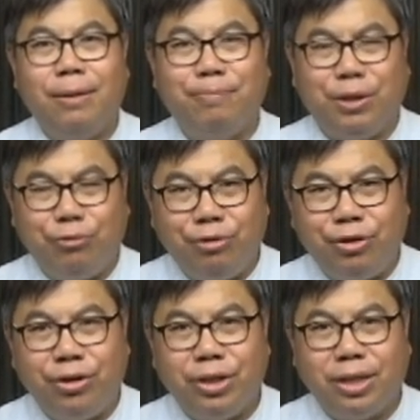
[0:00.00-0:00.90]
比
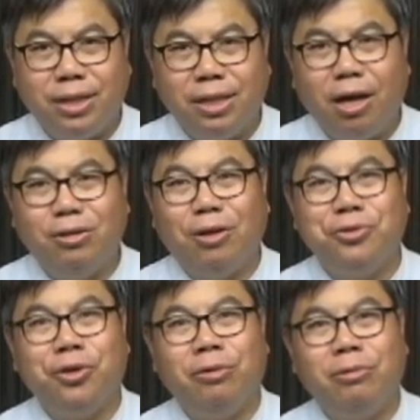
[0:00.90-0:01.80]
喻的正道当
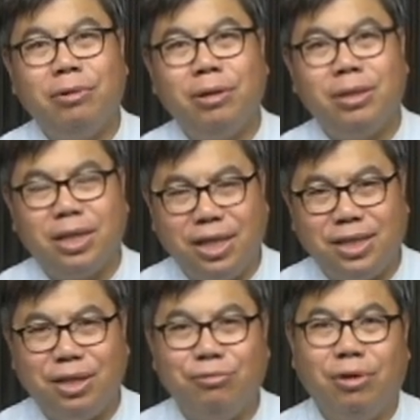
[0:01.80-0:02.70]
中提
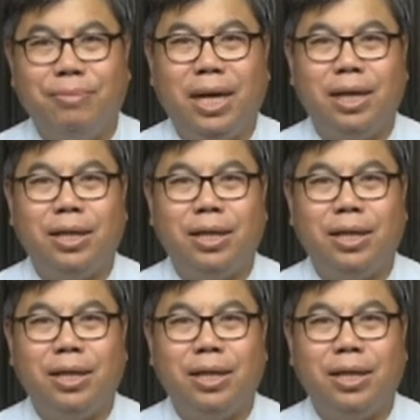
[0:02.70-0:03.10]
醒我们，